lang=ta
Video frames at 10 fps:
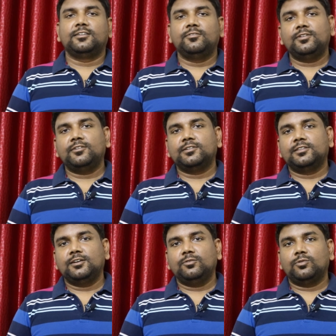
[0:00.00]
இவர்
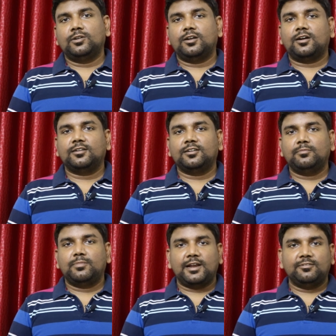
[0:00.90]
வந்து ஒரு லாங்
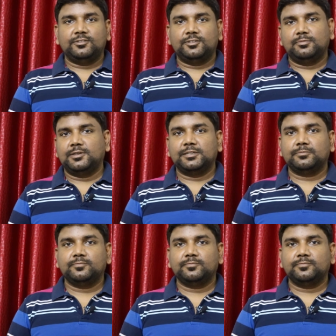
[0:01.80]
டேர்ம் பிளான் வச்சுருப்பார்